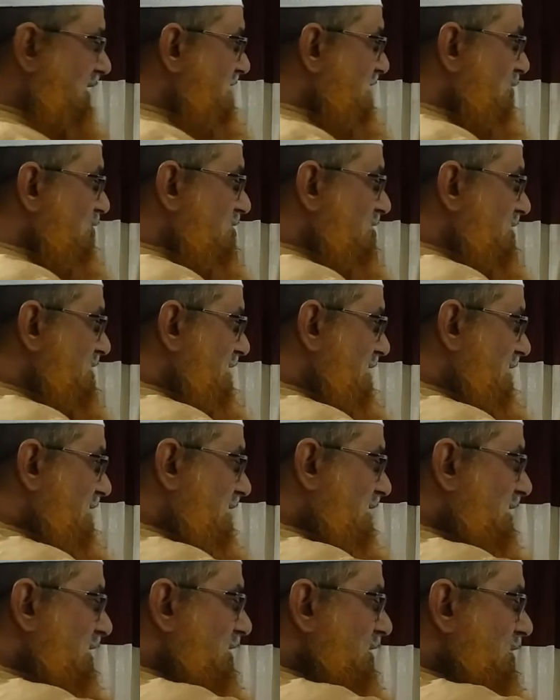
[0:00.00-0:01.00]
এটা হচ্ছে
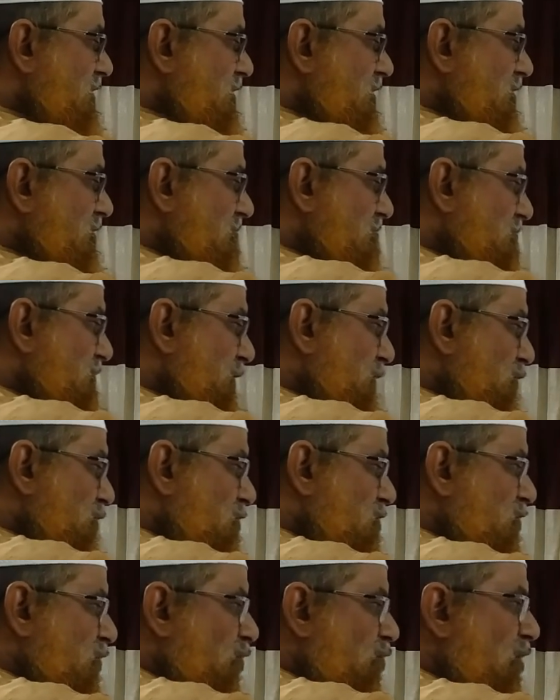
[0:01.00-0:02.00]

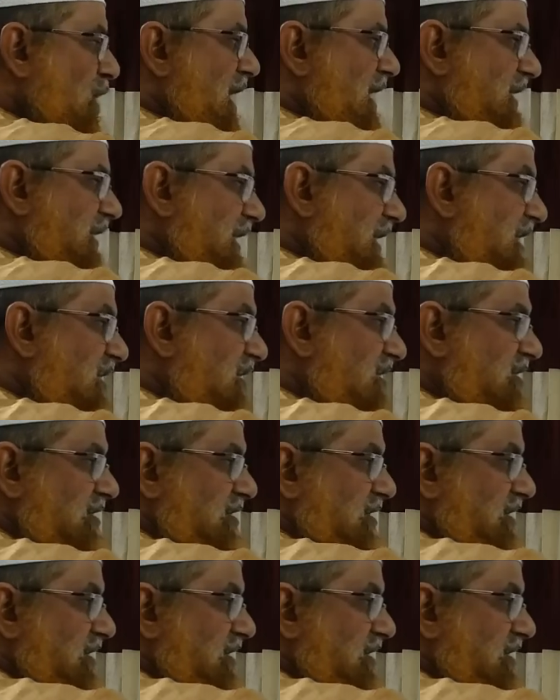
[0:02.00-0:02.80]
বিউট ওয়ান ইন